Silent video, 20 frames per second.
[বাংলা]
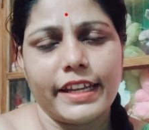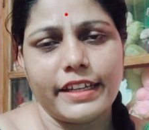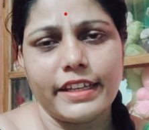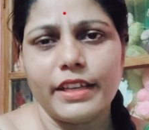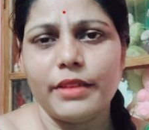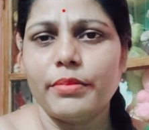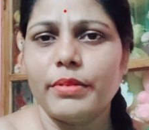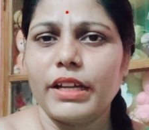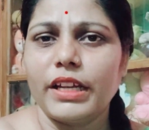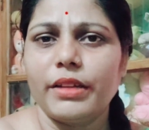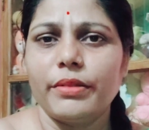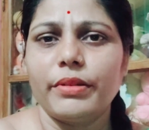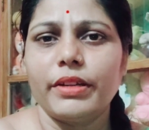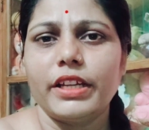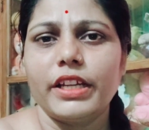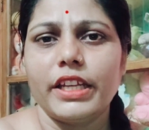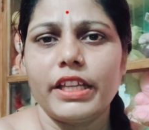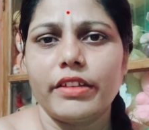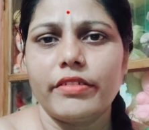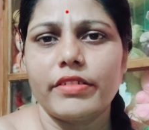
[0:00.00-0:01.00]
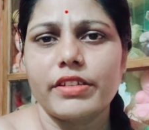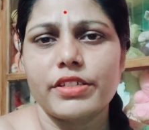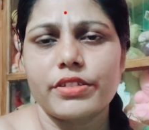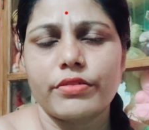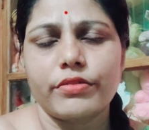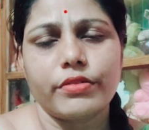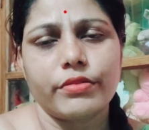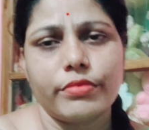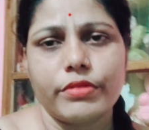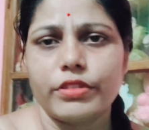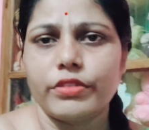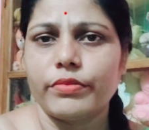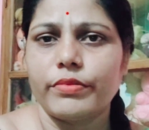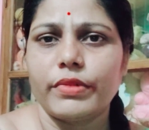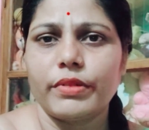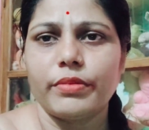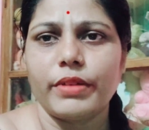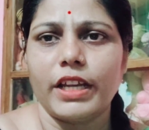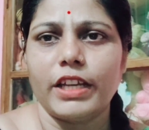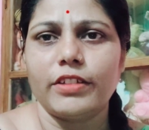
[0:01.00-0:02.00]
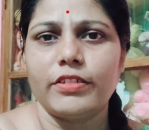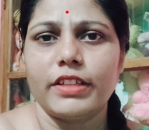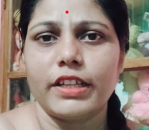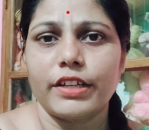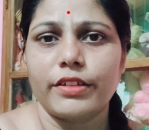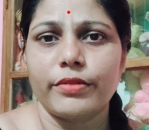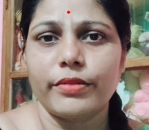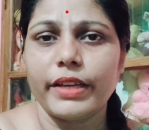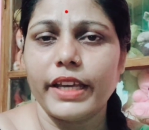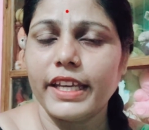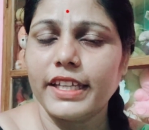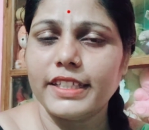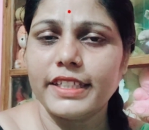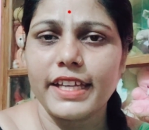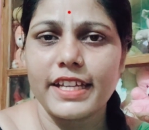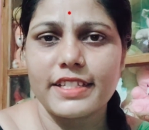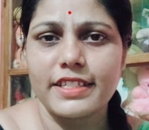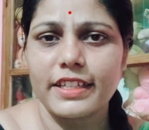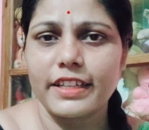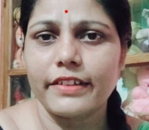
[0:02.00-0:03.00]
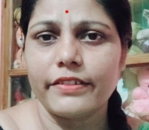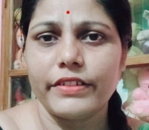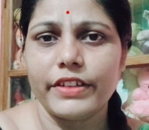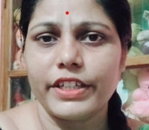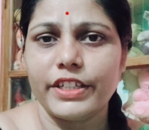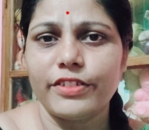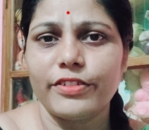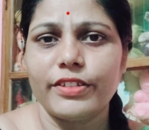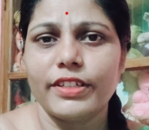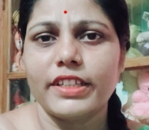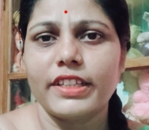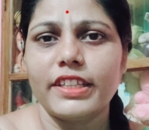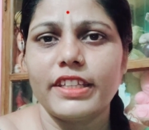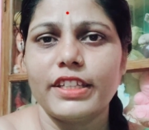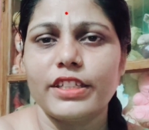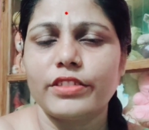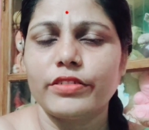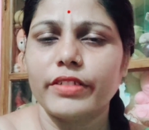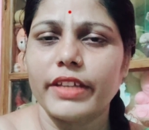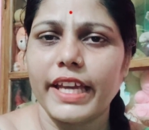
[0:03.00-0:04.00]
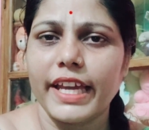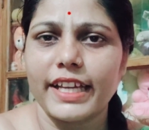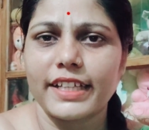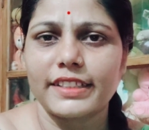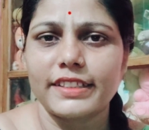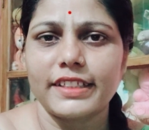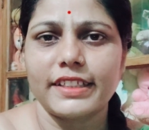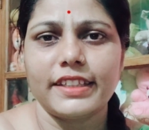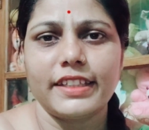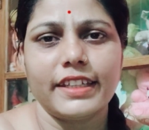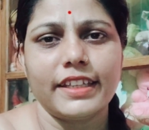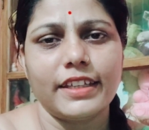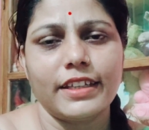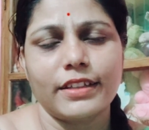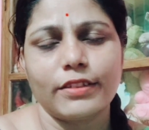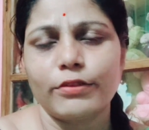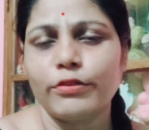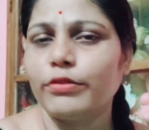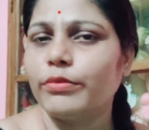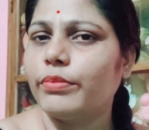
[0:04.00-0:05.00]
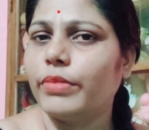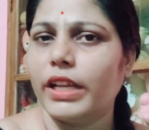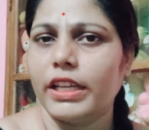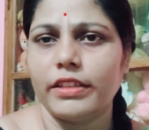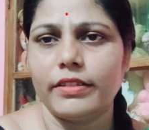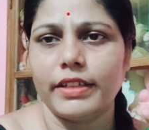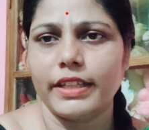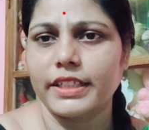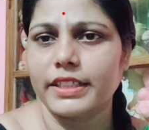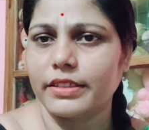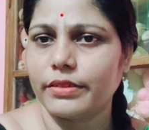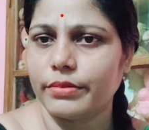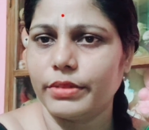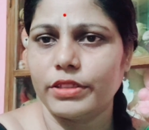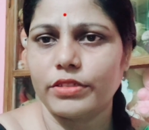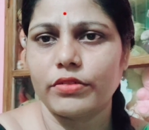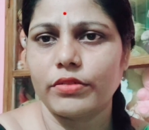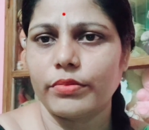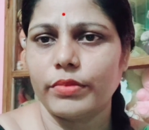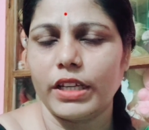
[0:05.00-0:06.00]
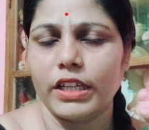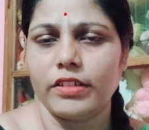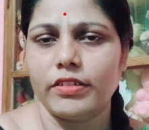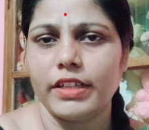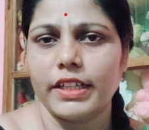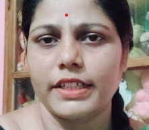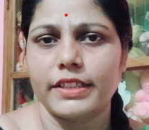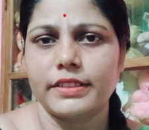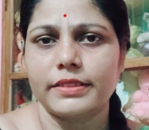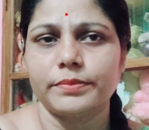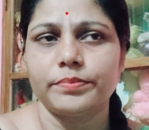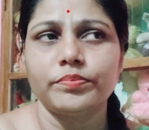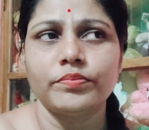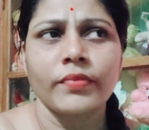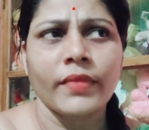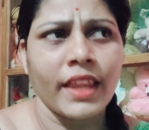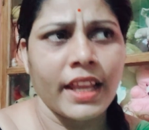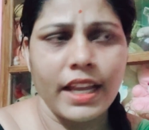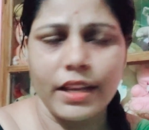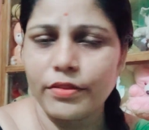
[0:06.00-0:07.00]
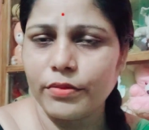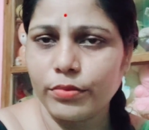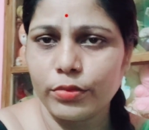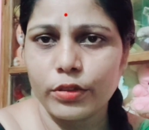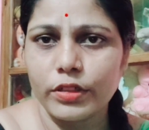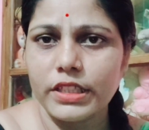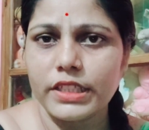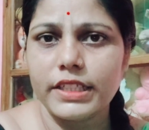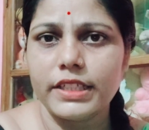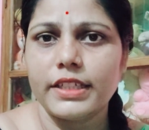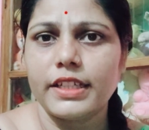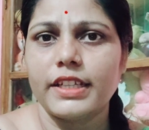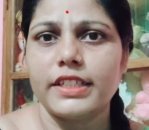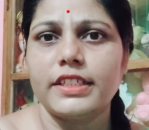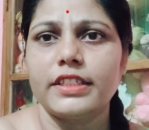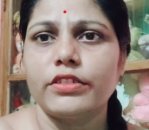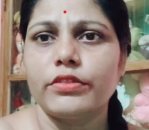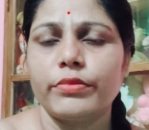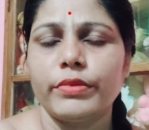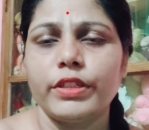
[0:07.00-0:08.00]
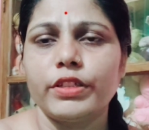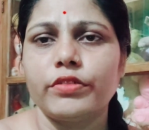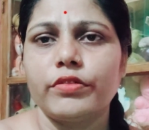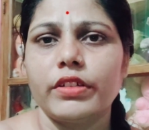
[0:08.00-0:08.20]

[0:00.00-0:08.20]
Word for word: এটাই বারে বারে রিকোয়েস্ট করবো তোমরা ভালো থাকো এই যে আজকের ভিডিওটা দিয়েছো একসাথে খুব ভালো লাগছে ভীষণ ভালো লাগছে আমি বলছি না যে তুমি